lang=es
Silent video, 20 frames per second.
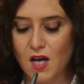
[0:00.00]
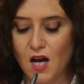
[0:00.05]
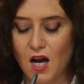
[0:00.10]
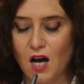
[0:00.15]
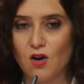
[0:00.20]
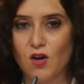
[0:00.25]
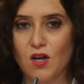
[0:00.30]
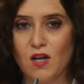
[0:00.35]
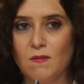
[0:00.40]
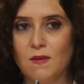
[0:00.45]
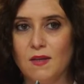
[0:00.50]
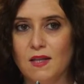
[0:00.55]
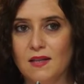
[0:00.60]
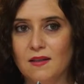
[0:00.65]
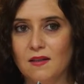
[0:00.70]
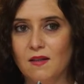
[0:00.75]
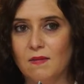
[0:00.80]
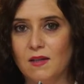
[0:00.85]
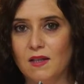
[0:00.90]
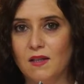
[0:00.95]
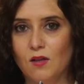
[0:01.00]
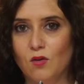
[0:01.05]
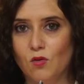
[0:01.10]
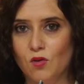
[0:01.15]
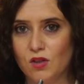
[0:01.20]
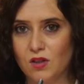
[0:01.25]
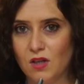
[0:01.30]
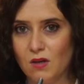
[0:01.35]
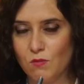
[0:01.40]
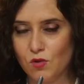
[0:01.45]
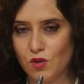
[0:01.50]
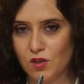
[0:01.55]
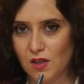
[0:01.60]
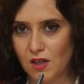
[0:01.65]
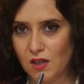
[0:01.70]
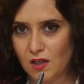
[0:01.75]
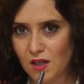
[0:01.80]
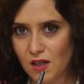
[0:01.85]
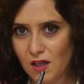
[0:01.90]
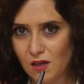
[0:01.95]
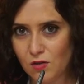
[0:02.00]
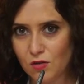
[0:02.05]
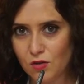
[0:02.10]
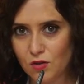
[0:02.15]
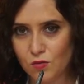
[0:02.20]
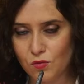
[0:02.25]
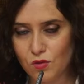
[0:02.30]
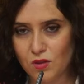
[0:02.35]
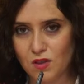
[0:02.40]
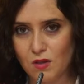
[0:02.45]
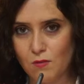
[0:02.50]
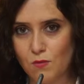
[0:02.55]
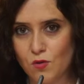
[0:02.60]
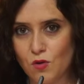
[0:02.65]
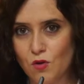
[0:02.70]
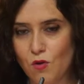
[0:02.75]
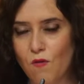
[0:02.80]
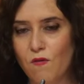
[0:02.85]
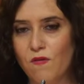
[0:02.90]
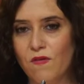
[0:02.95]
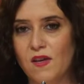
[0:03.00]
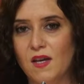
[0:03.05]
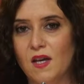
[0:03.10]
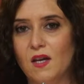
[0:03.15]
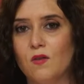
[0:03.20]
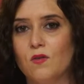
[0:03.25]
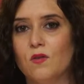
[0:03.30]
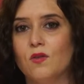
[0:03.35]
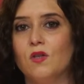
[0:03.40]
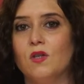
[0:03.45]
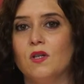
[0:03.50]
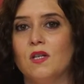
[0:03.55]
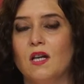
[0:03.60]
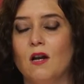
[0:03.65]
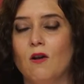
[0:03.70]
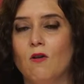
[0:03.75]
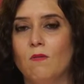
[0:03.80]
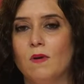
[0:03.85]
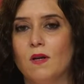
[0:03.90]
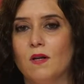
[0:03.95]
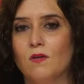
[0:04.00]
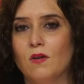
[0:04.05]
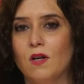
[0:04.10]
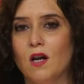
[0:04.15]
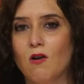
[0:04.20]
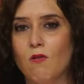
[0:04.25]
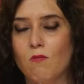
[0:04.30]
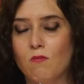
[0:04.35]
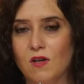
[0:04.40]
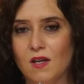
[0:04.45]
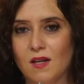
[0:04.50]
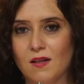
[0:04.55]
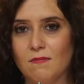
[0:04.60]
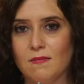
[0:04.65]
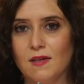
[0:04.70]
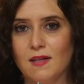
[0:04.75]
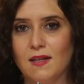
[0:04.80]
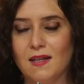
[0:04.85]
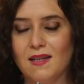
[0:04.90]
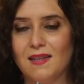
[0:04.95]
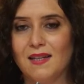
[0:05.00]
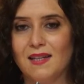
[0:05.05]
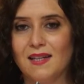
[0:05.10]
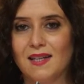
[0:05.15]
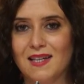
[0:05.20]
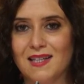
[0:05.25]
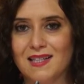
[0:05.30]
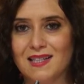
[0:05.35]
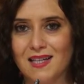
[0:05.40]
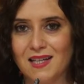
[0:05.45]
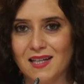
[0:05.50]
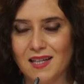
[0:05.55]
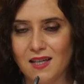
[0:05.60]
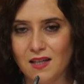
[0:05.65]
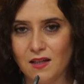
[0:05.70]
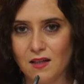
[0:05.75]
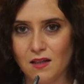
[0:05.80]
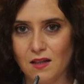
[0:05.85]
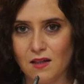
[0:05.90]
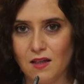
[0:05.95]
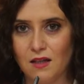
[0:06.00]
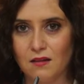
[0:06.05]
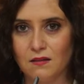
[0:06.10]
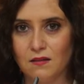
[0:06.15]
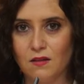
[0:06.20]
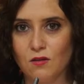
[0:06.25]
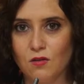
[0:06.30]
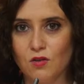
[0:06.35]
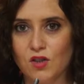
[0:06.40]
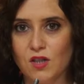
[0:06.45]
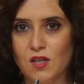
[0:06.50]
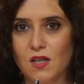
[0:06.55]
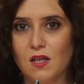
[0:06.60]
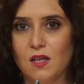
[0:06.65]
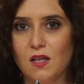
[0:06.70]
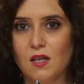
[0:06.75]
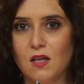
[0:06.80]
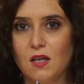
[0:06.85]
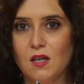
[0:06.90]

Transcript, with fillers: aunque evidentemente no estamos tranquilos, no estamos confiados y el Gobierno de la Comunidad de Madrid tiene que seguir adelantándose